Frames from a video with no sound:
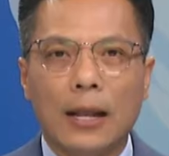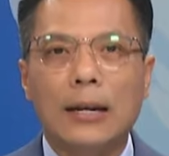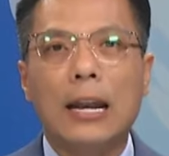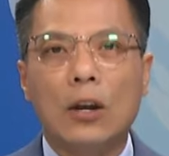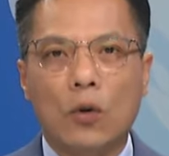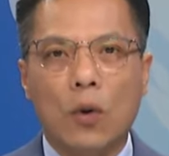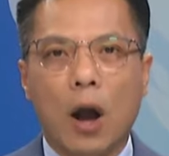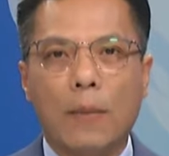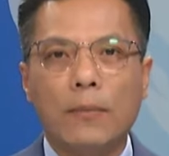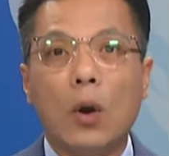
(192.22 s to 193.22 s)
Đây là cuộc
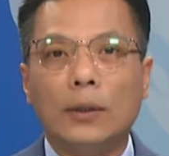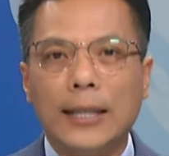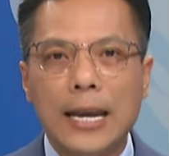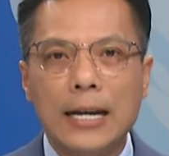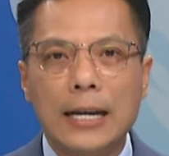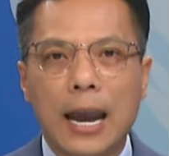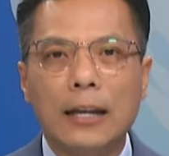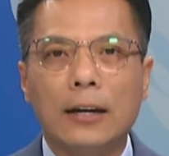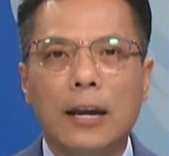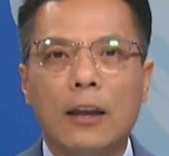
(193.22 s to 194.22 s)
họp đầu tiên
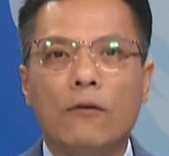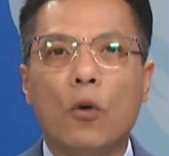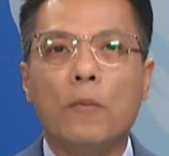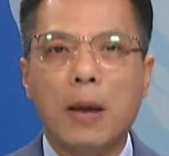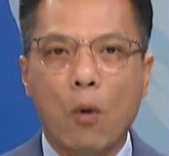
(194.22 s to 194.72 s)
kể từ khi vụ bê